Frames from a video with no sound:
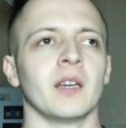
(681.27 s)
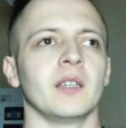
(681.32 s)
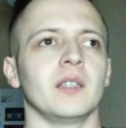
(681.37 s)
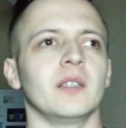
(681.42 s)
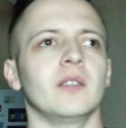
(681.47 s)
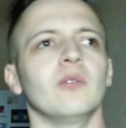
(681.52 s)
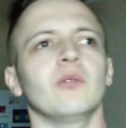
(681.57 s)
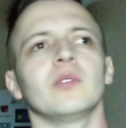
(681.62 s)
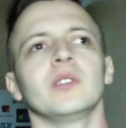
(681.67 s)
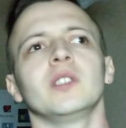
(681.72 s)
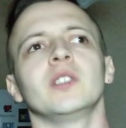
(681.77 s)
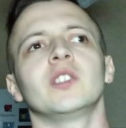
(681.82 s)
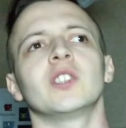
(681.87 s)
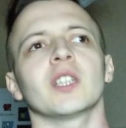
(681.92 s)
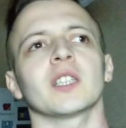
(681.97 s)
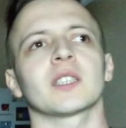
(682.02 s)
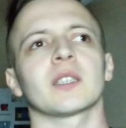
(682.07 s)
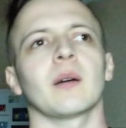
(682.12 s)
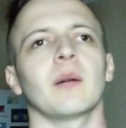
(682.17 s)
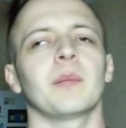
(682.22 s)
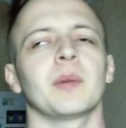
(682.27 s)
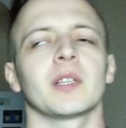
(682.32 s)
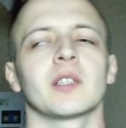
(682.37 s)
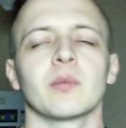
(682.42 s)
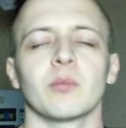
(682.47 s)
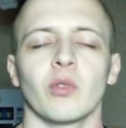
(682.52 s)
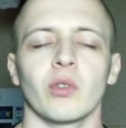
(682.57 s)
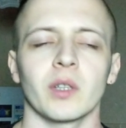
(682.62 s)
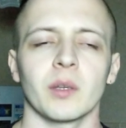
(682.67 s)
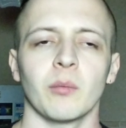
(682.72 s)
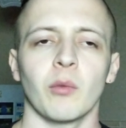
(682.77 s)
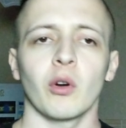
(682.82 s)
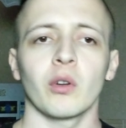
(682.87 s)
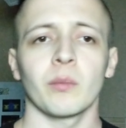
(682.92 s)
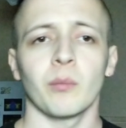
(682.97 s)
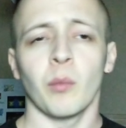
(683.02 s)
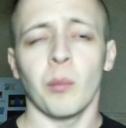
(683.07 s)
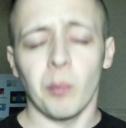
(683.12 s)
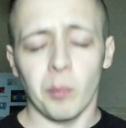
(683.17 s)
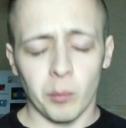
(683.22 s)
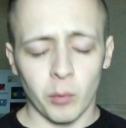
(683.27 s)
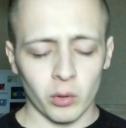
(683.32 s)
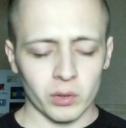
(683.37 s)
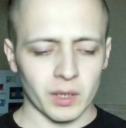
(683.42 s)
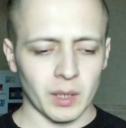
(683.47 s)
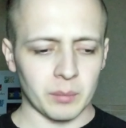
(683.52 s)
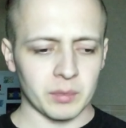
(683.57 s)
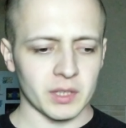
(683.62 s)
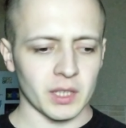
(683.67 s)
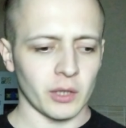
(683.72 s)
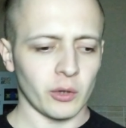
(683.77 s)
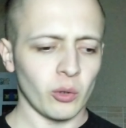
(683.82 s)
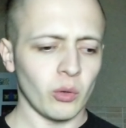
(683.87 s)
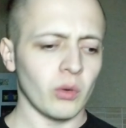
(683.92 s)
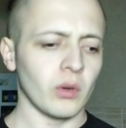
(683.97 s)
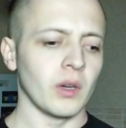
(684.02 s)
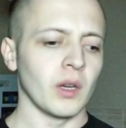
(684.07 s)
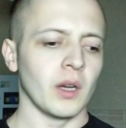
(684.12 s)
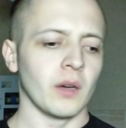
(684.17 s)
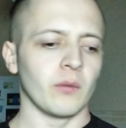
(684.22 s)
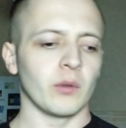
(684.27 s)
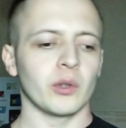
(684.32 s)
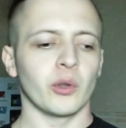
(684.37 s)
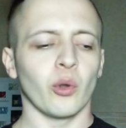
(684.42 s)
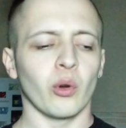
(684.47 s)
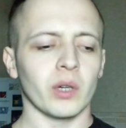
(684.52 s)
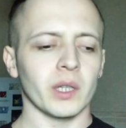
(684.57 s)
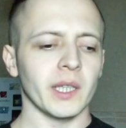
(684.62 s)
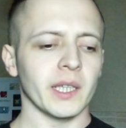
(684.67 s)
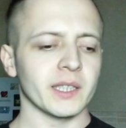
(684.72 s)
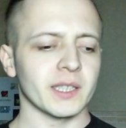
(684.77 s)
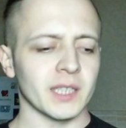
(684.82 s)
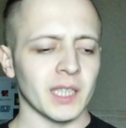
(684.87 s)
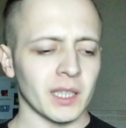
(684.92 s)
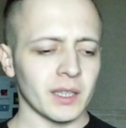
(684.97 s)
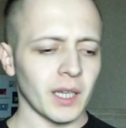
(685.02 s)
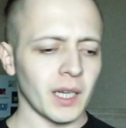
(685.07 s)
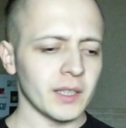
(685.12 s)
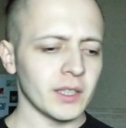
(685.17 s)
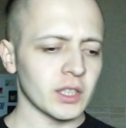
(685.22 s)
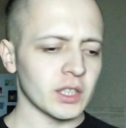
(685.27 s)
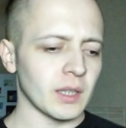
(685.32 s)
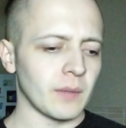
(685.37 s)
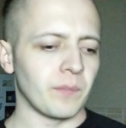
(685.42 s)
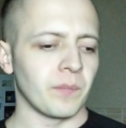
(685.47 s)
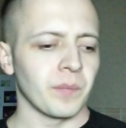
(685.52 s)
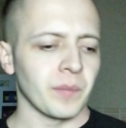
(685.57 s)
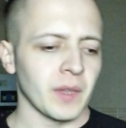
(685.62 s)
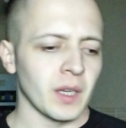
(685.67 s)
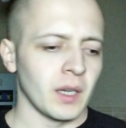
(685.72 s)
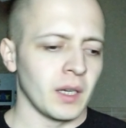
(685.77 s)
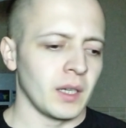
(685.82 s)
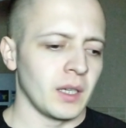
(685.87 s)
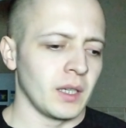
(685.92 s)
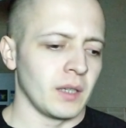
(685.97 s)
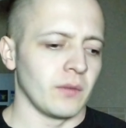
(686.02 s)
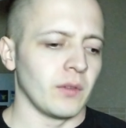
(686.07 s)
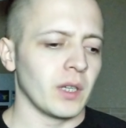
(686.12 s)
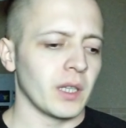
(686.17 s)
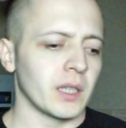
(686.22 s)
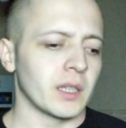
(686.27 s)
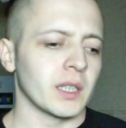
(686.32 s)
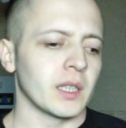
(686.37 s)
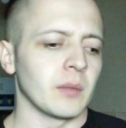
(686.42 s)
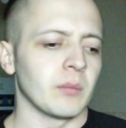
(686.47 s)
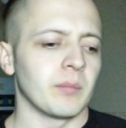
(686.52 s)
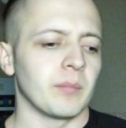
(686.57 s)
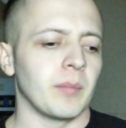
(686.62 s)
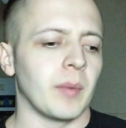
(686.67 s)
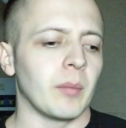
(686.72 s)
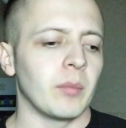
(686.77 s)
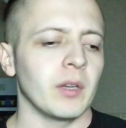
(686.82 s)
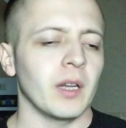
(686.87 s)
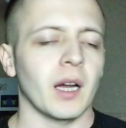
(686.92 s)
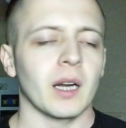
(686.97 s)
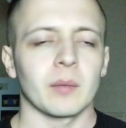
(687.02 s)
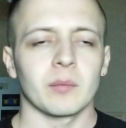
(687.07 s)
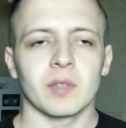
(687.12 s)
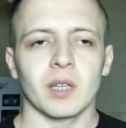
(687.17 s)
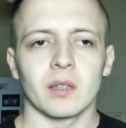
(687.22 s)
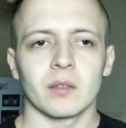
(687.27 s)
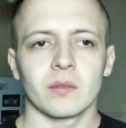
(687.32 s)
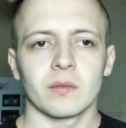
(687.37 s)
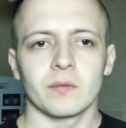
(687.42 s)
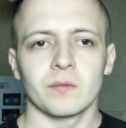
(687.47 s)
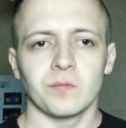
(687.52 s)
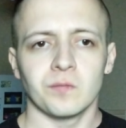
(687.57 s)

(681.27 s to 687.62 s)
И, ну, и сейчас там, опять же, многие могут написать, ну, вот, ну, когда сатанишь там, вот таким популярным, как